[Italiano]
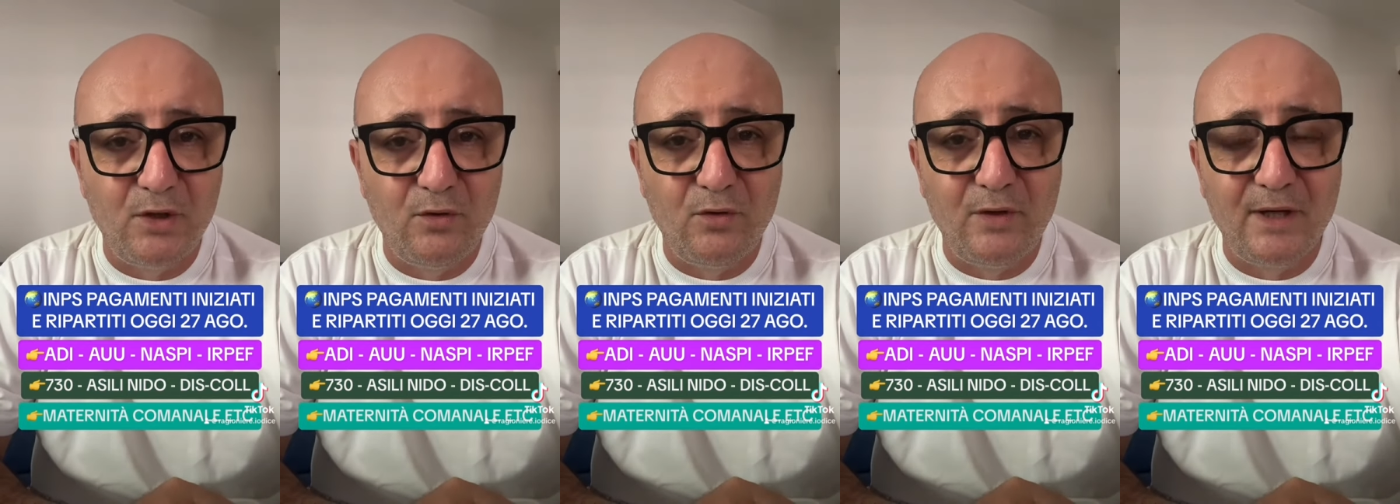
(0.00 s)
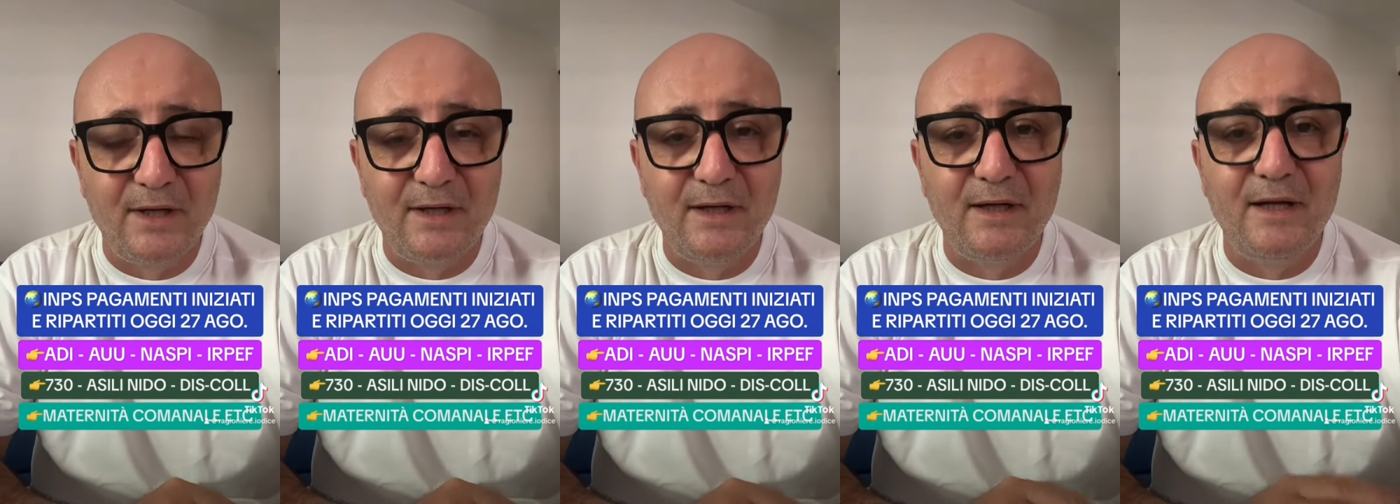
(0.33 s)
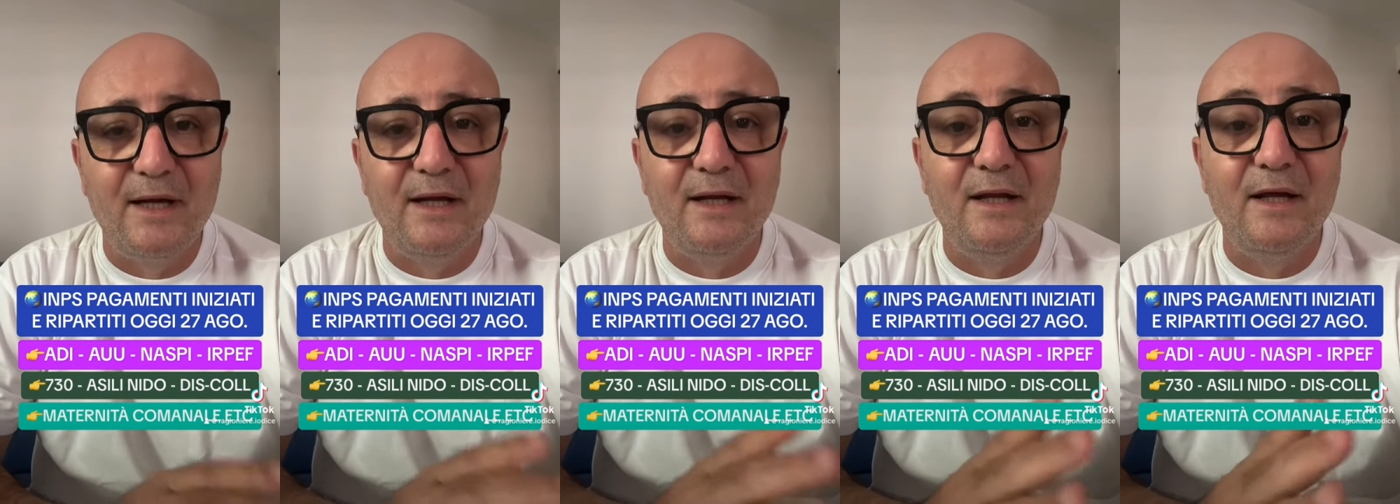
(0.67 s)
o al
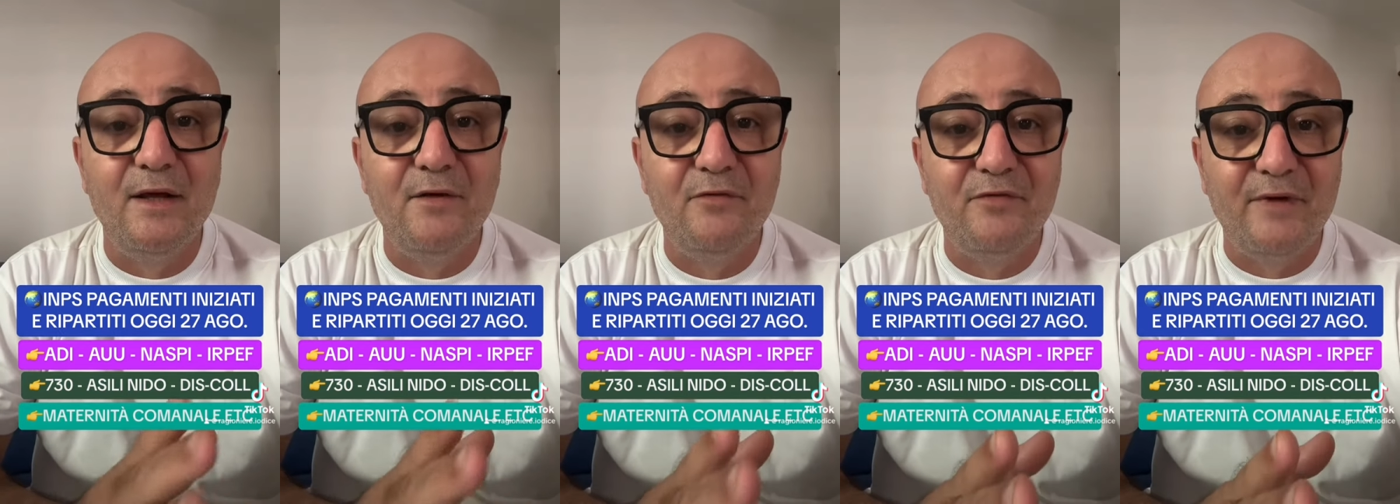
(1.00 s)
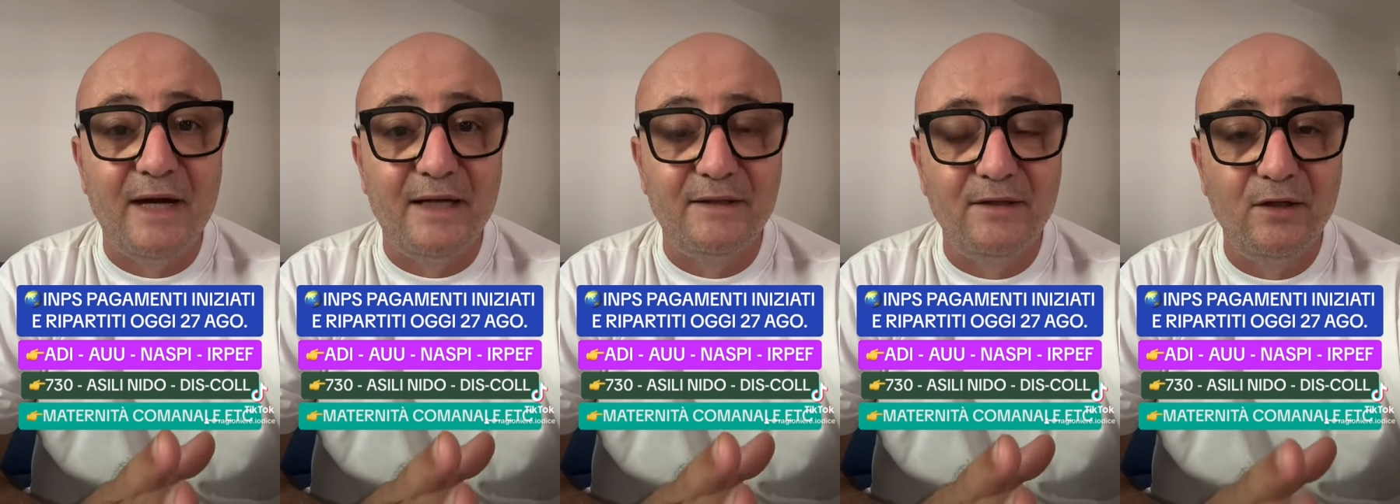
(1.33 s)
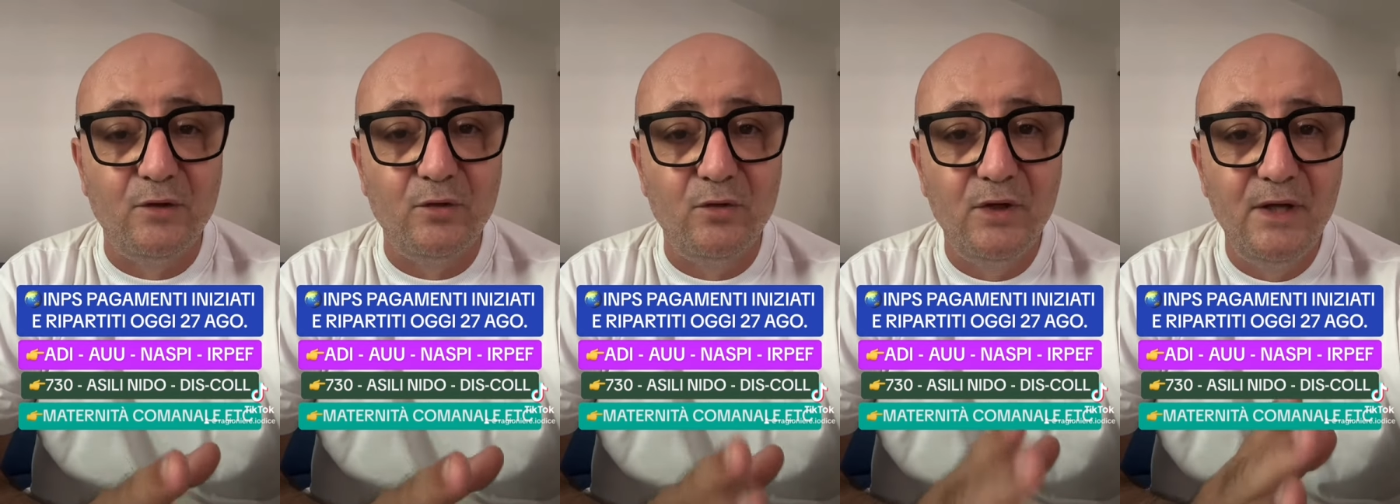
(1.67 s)
canale
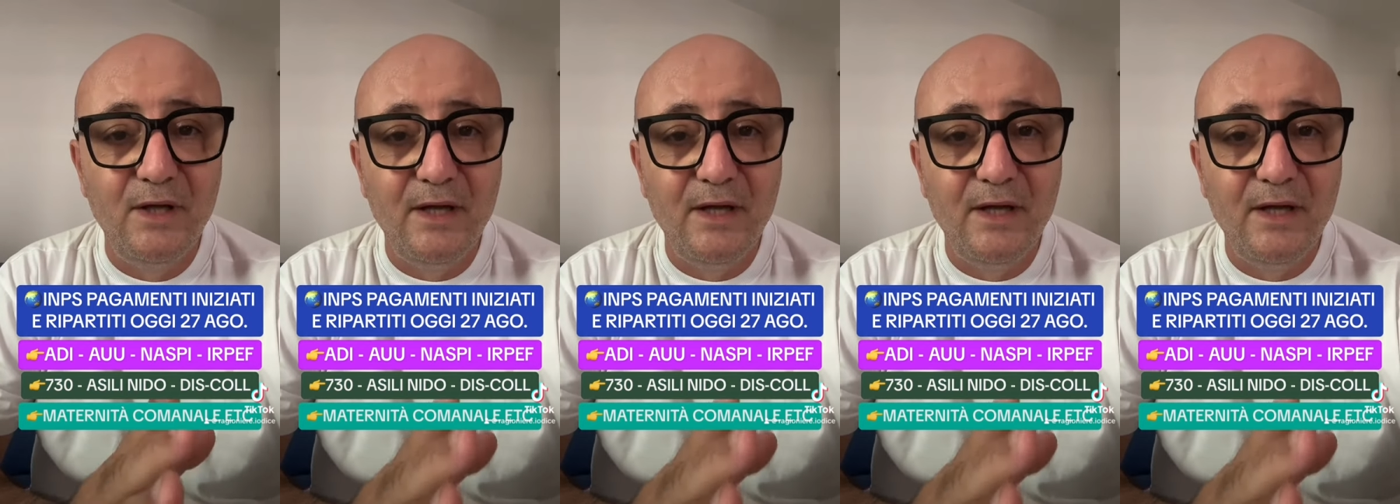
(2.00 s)
fatelo,